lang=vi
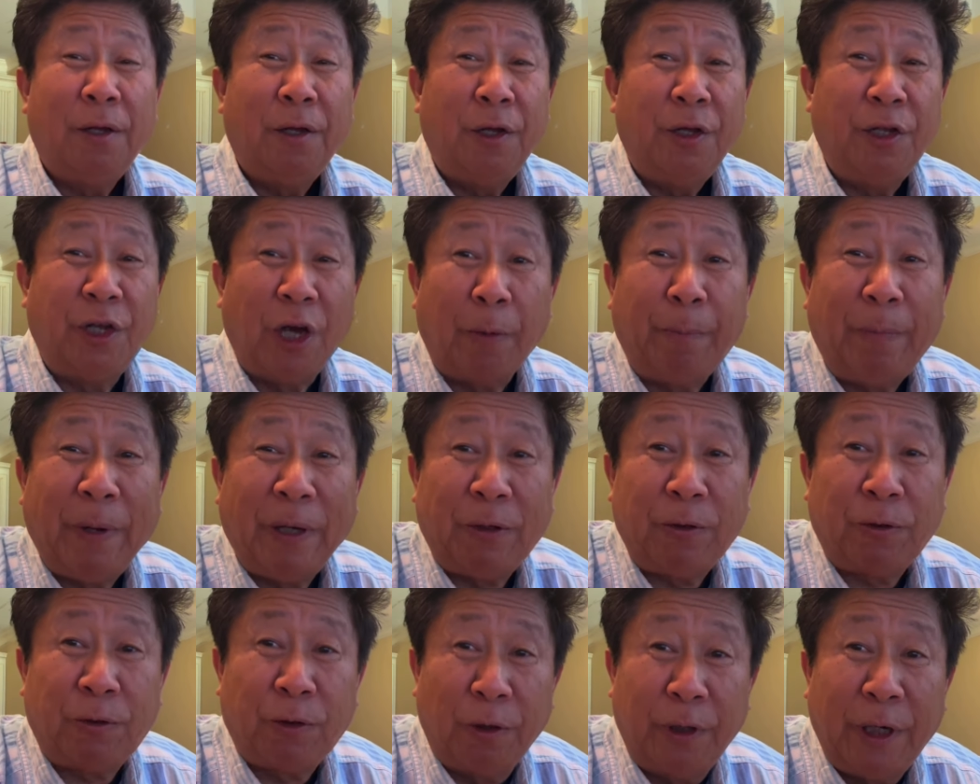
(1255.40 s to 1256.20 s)
giờ bê
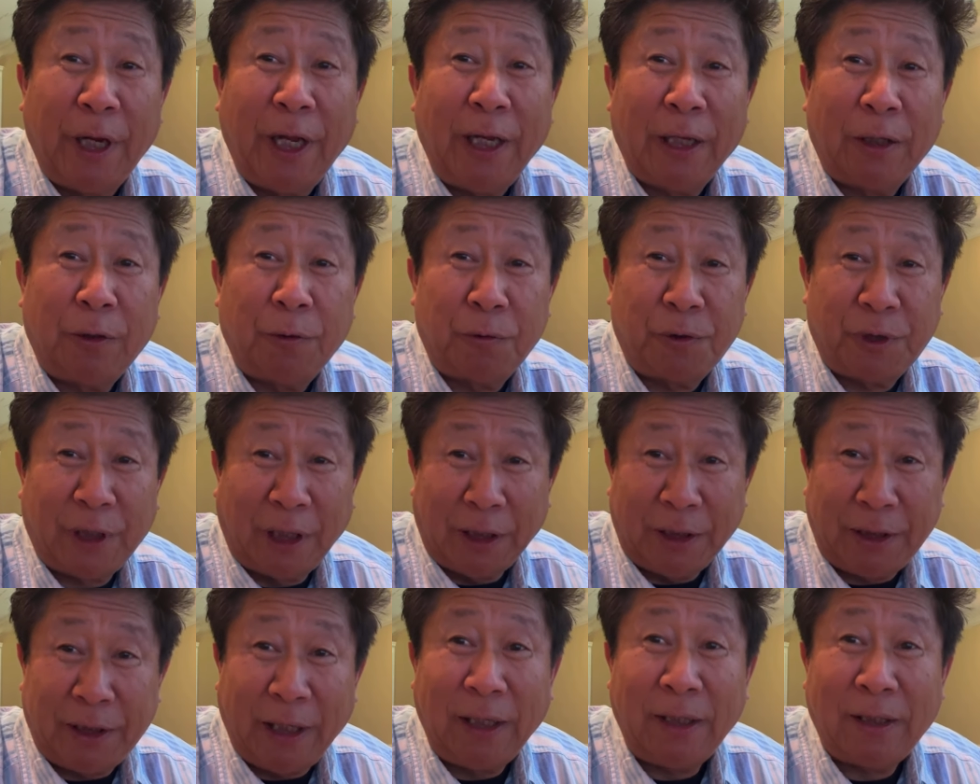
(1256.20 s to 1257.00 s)
tụi tôi này tụi
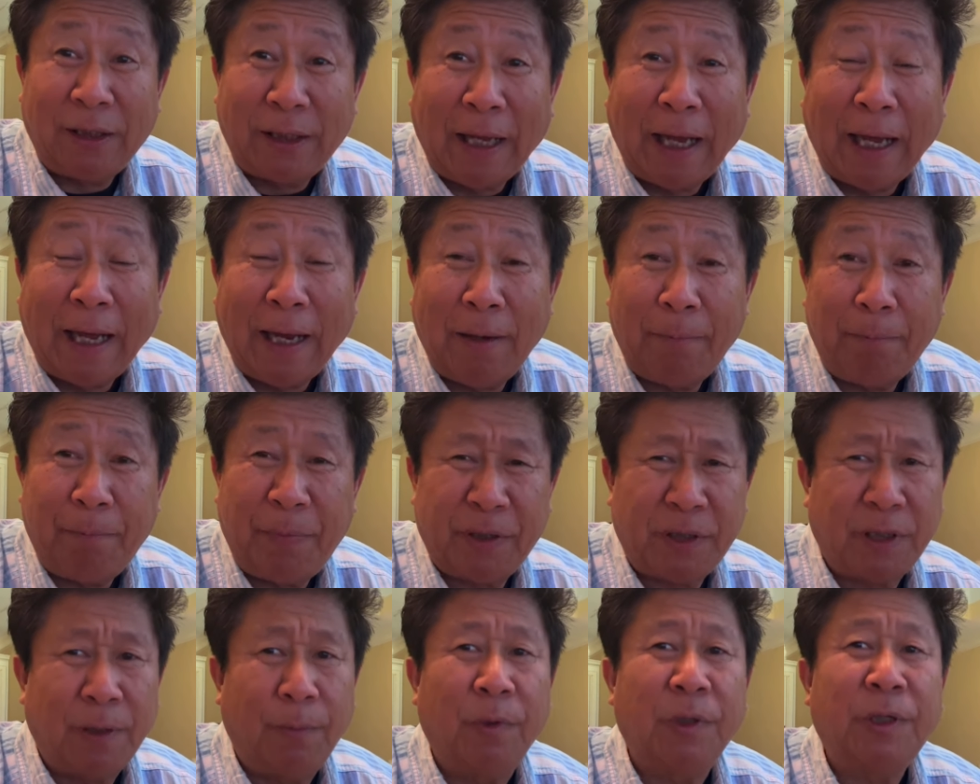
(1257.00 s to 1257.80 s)
chỉnh chỉnh, ta
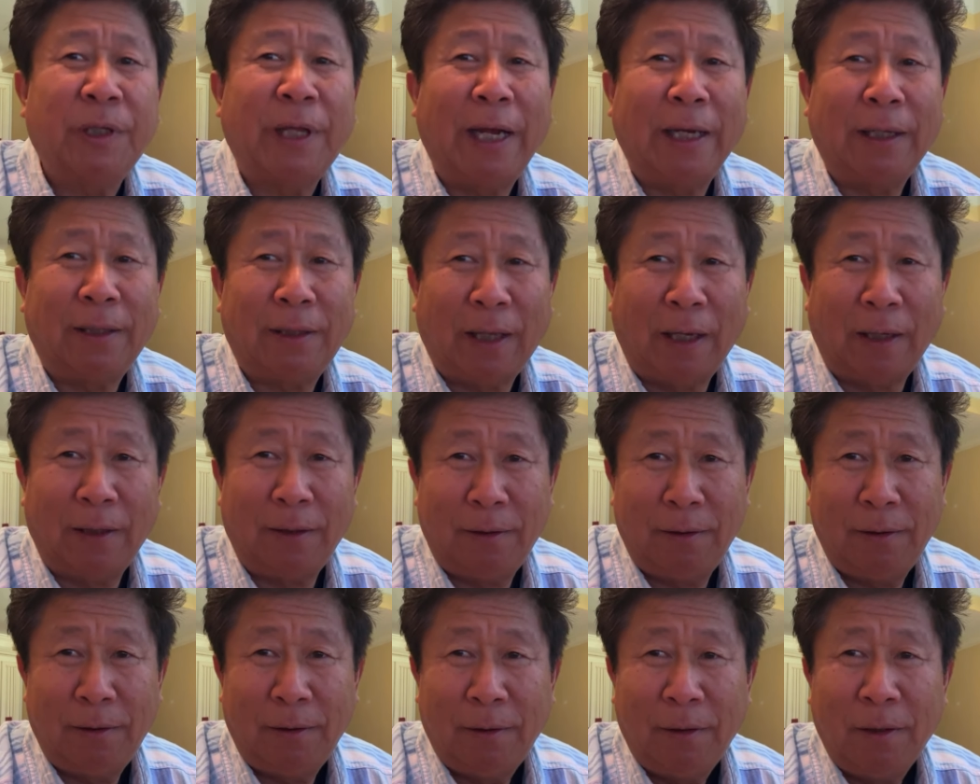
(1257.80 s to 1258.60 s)
bê cho một thay ta,
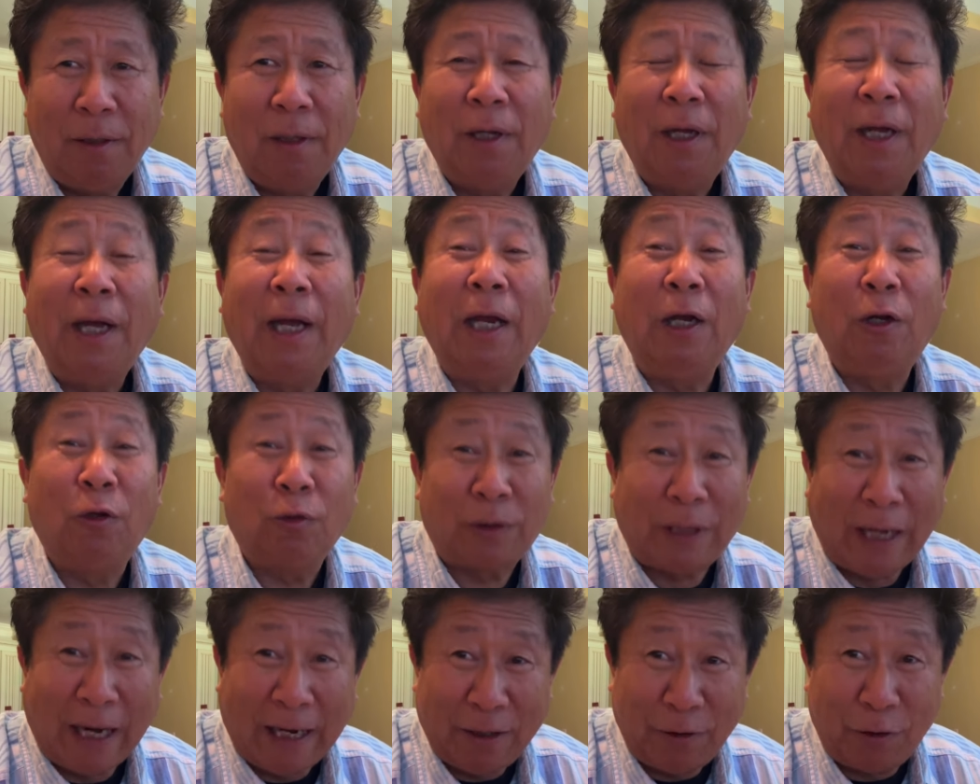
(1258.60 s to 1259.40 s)
e
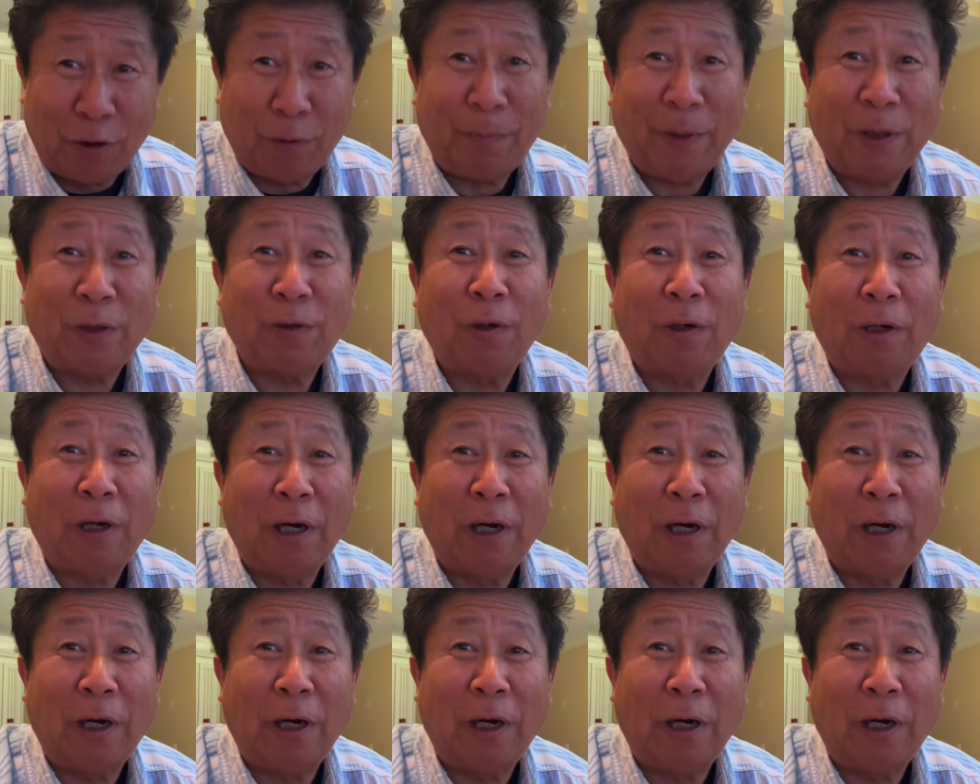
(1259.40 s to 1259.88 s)
lụt thẳng nó bê sốt